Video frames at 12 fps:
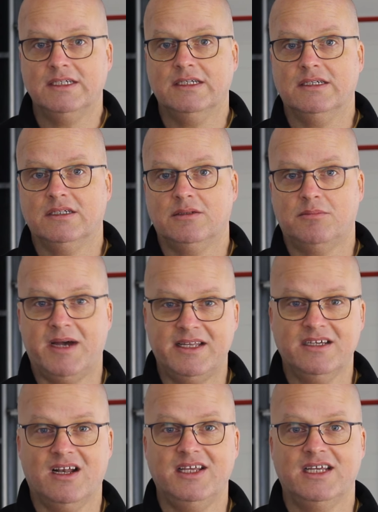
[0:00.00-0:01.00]
Äh,
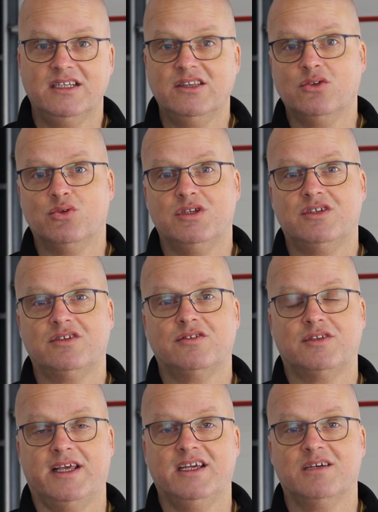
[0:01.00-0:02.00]
meine Klienten, und
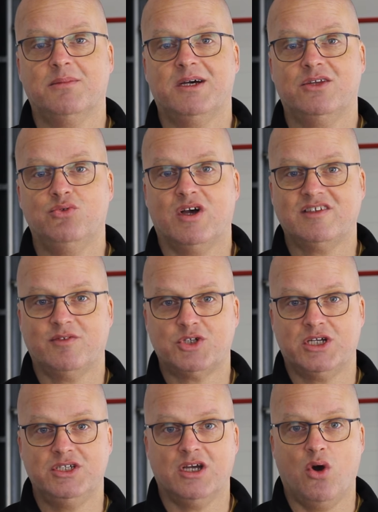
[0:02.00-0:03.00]
ich denke mal, du hast
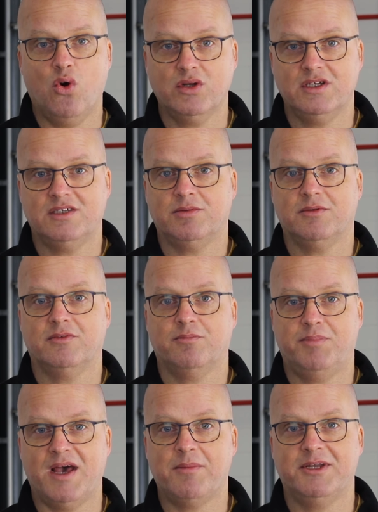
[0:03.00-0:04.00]
wahrscheinlich auch nicht
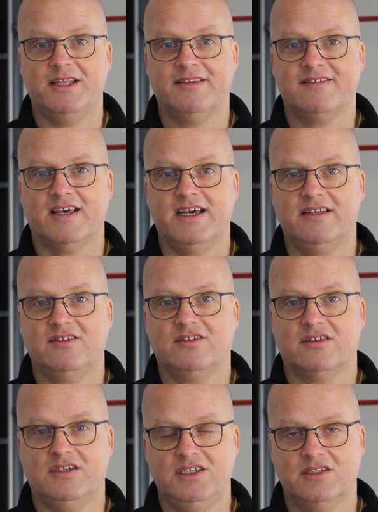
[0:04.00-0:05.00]
permanent Zeit,
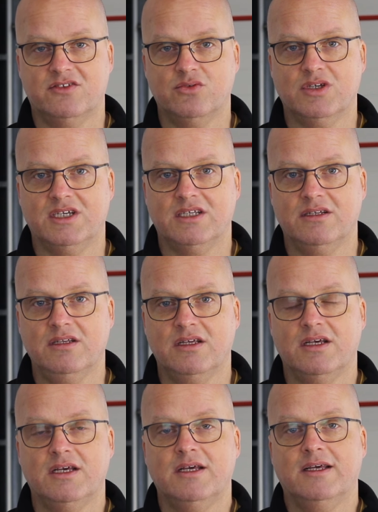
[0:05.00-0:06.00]
trainieren zu gehen,
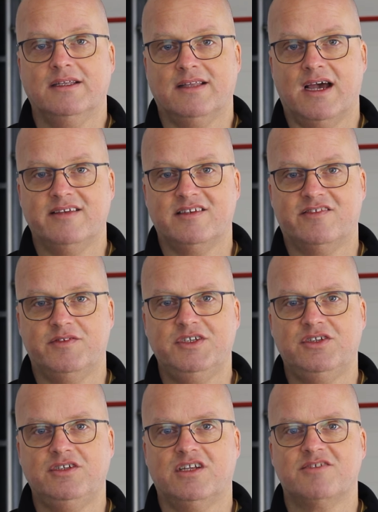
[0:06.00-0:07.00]
da ist es
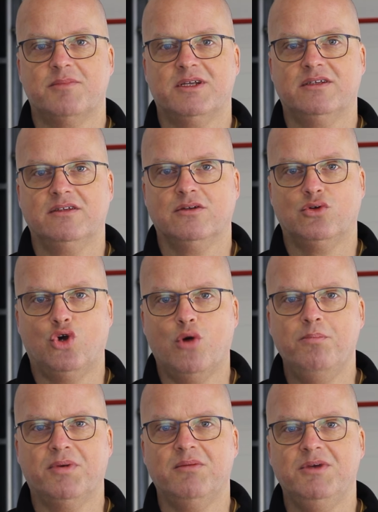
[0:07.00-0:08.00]
wichtig, dass man
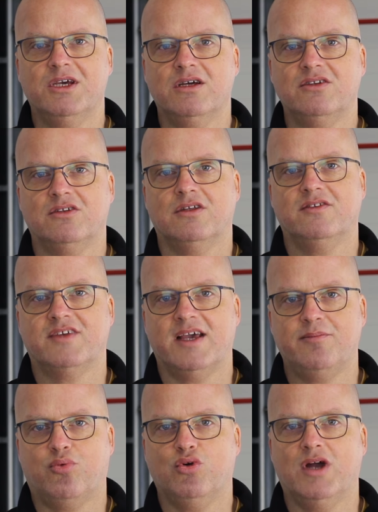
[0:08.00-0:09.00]
komprimiert
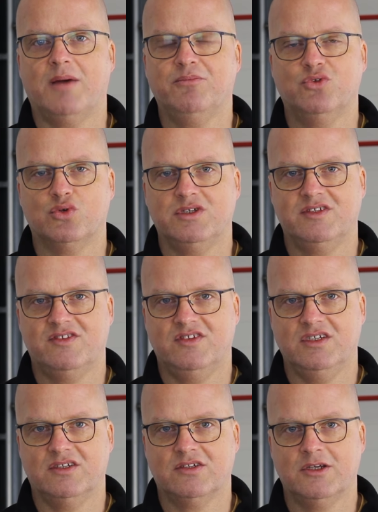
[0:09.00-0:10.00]
sein Programm
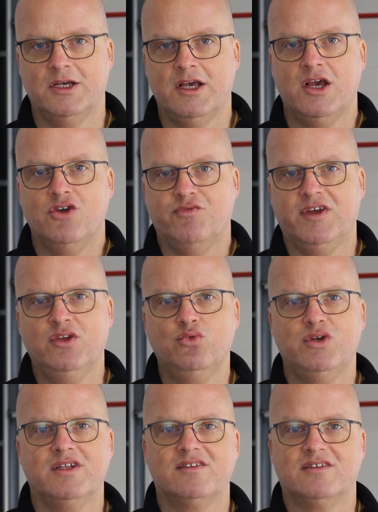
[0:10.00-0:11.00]
durchzieht. Wenn
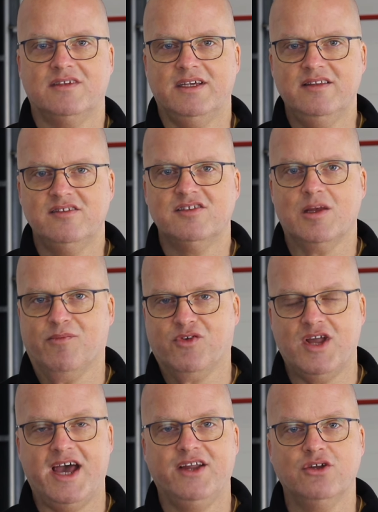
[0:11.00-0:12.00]
du jetzt insgesamt
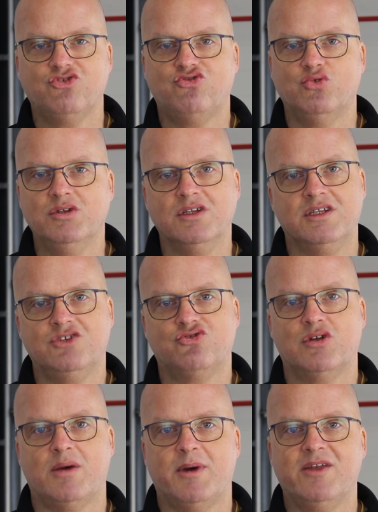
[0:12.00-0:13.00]
von einer Stunde dich
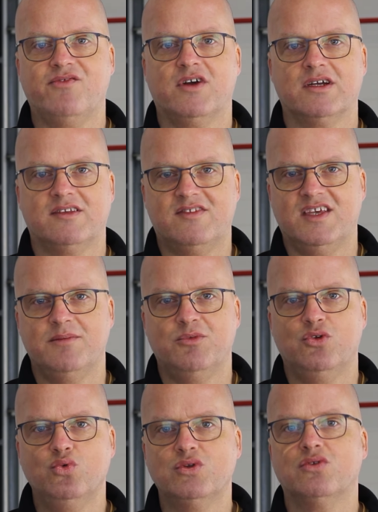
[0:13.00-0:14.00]
schon am Anfang 10
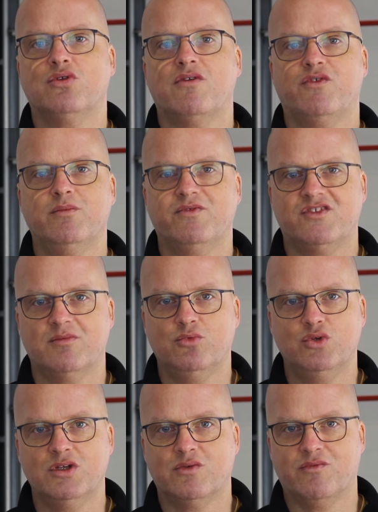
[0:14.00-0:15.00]
Minuten oder 15
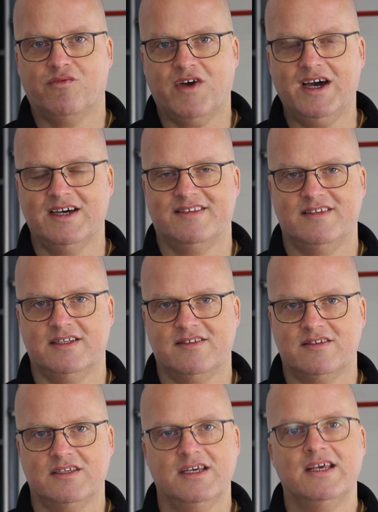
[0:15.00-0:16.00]
Minuten auf ein Fahrrad
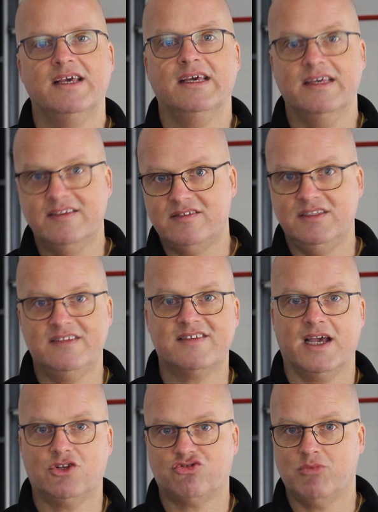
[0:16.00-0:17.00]
setzt, ist die
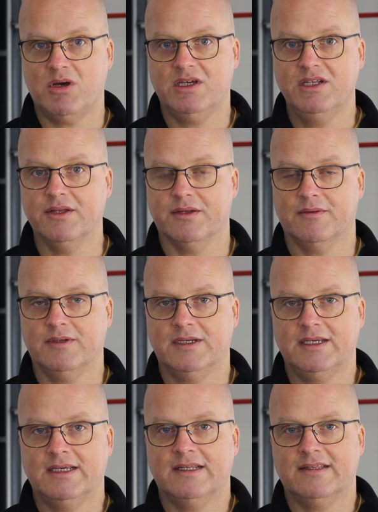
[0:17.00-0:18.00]
Zeit schon mal hin.
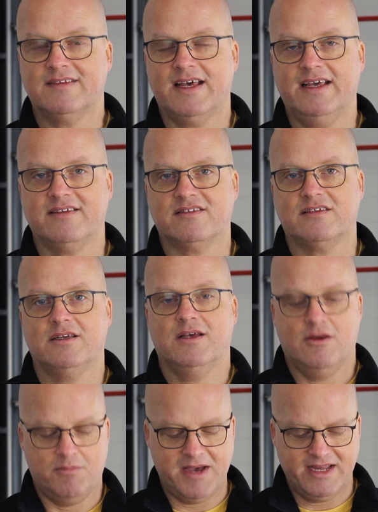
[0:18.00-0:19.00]
Das heißt,
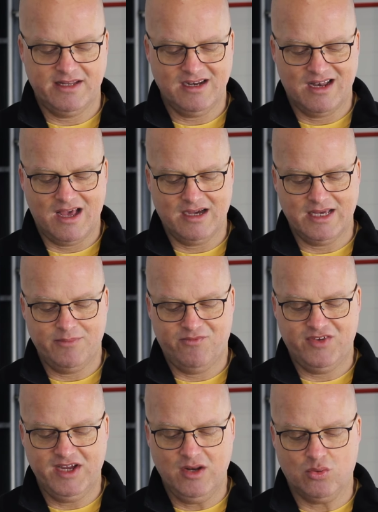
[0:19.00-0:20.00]
meine klare
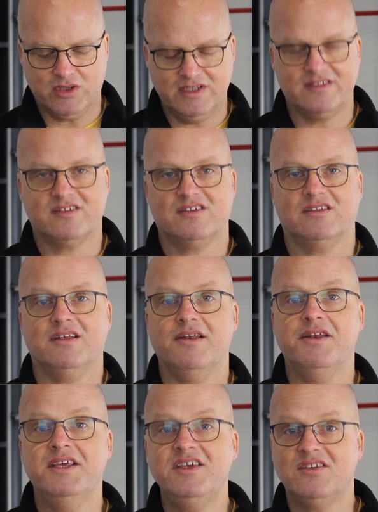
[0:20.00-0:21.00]
Empfehlung ist,
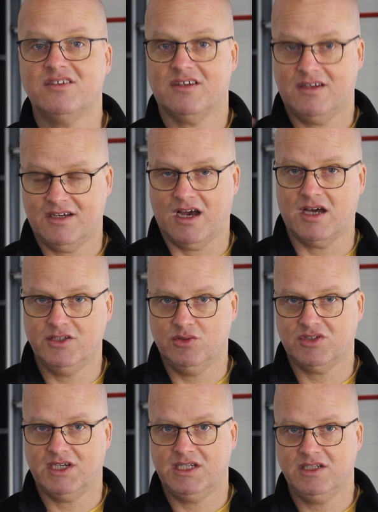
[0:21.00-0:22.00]
nicht
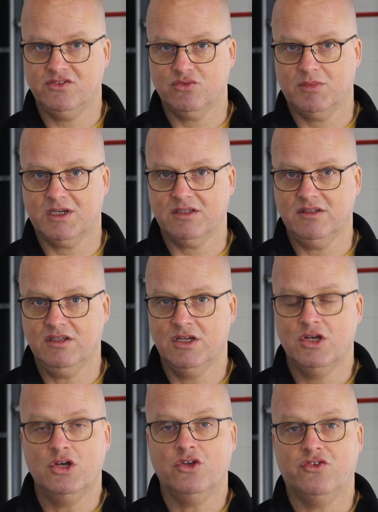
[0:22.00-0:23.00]
Cardiotraining zu machen,
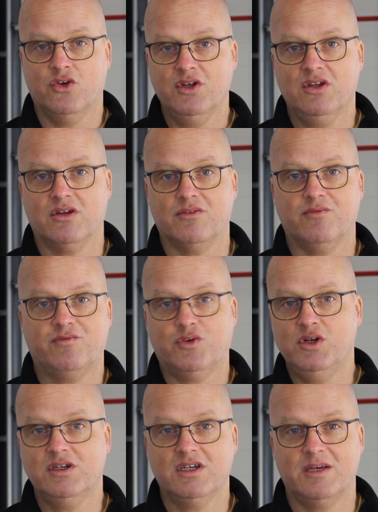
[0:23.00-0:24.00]
sondern
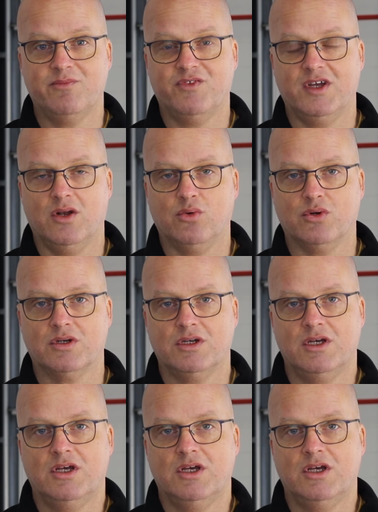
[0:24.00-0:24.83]
folgende Empfehlung